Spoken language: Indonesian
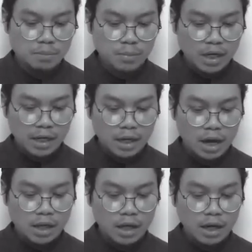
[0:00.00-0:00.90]
dan
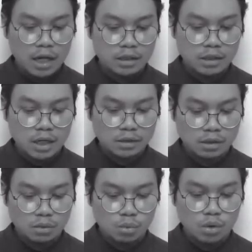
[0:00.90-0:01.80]
mereka yang hatinya
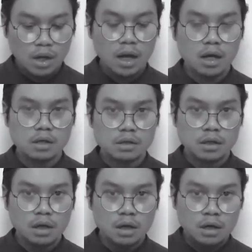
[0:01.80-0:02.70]
terluka
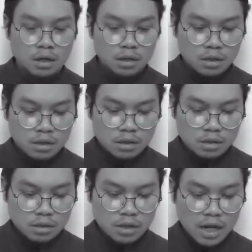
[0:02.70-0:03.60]

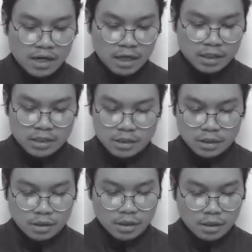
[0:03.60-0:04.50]
dan yang
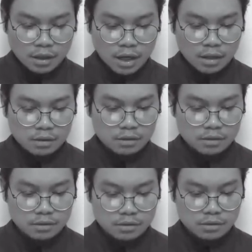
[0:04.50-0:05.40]
disingkirkan,
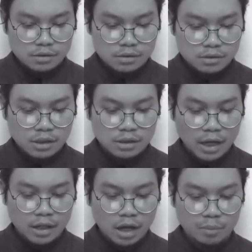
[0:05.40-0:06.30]

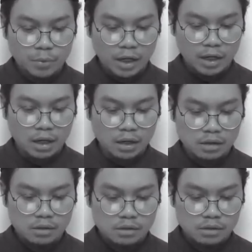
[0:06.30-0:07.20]
cintailah
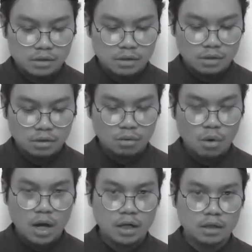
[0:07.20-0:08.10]
mereka.
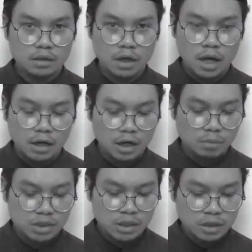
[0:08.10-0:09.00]
Tuhan
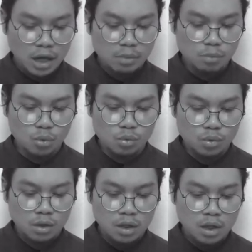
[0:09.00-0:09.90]
akan mencintaimu,
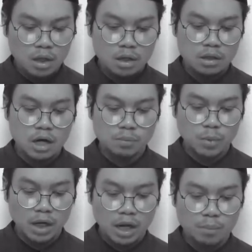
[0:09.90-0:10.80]

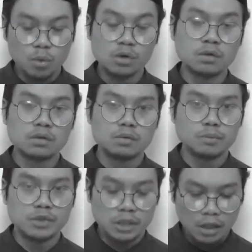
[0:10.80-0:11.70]
dan mereka pun
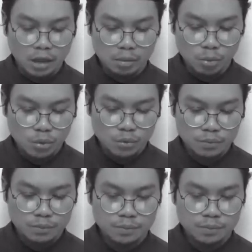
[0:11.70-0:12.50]
mencintaimu.